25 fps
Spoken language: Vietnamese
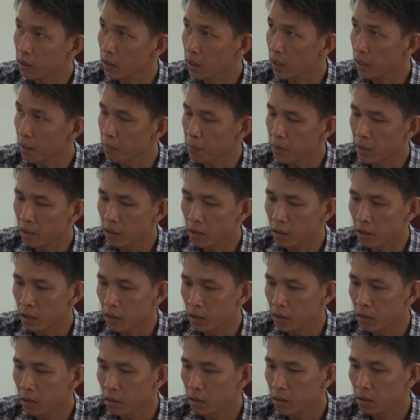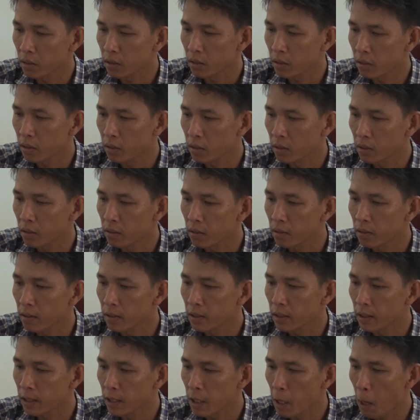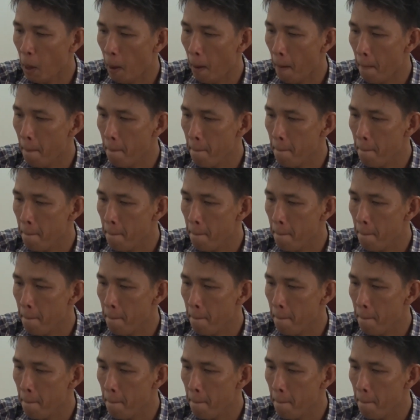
2020 đến 2024, Công an